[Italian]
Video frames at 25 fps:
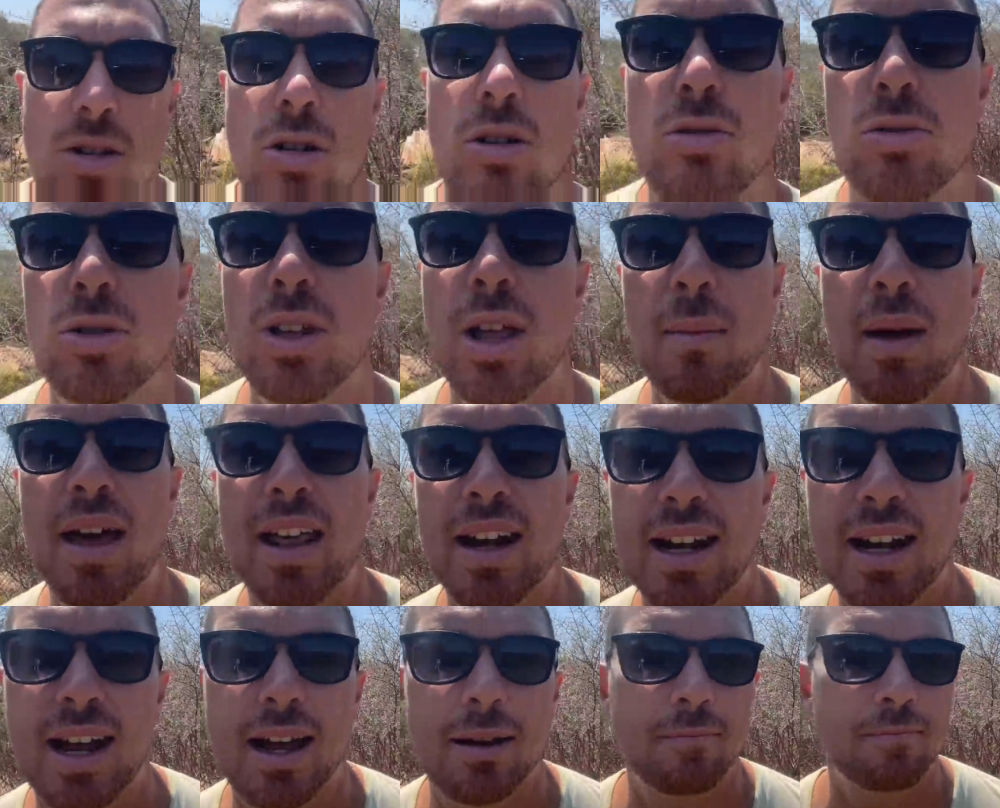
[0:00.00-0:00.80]
il Sud
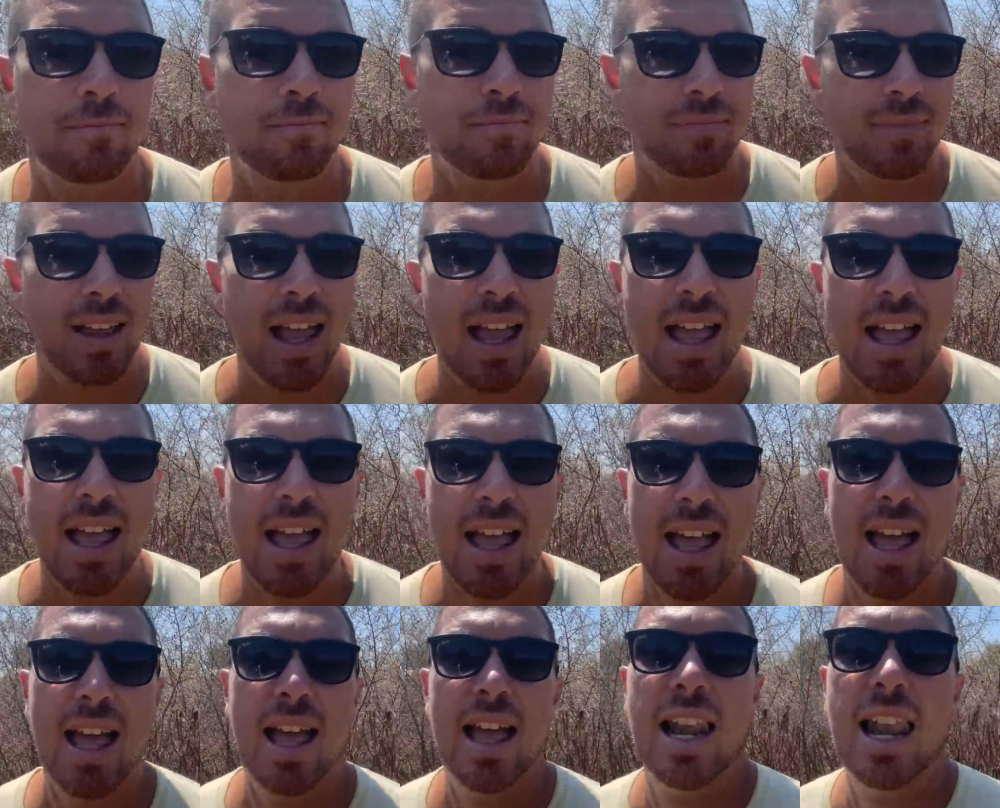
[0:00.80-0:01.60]
America.
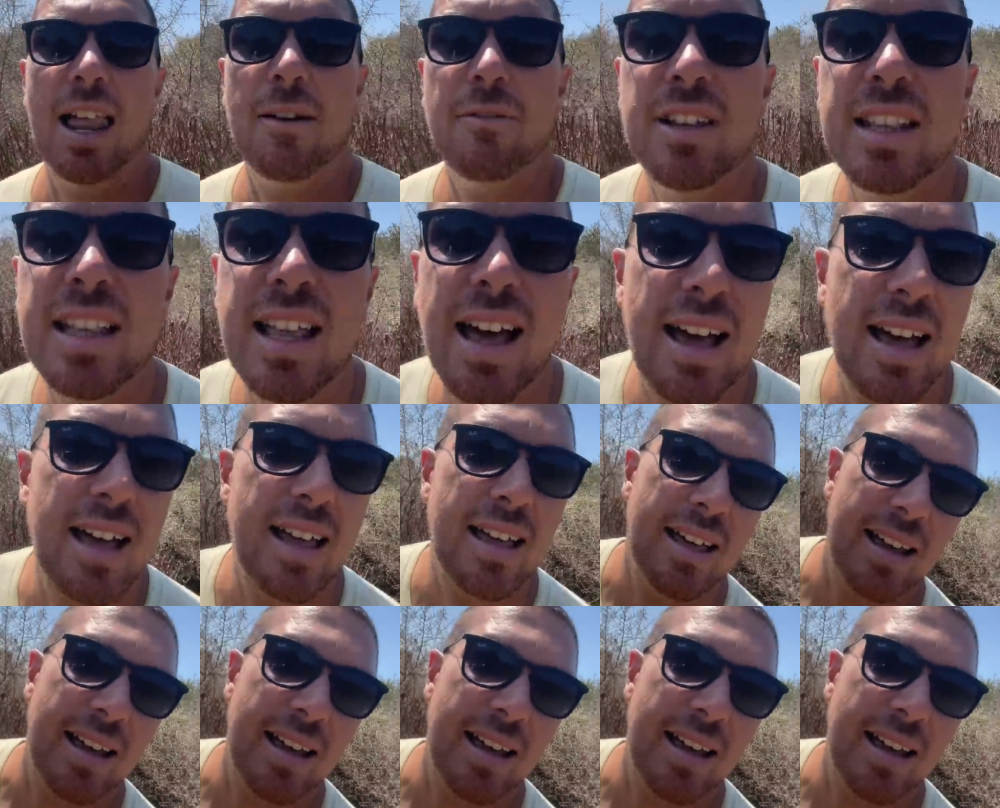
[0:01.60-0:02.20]
La vita